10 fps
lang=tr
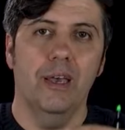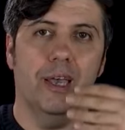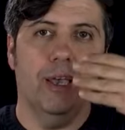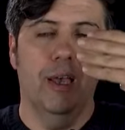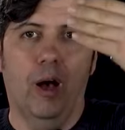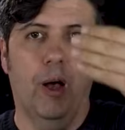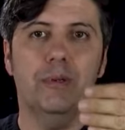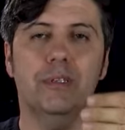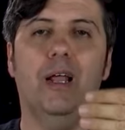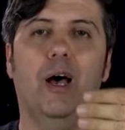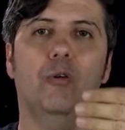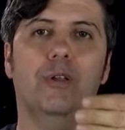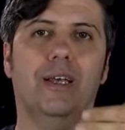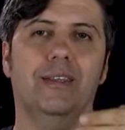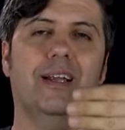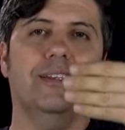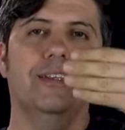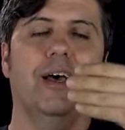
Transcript: E, A1'den A10'a kadarkini,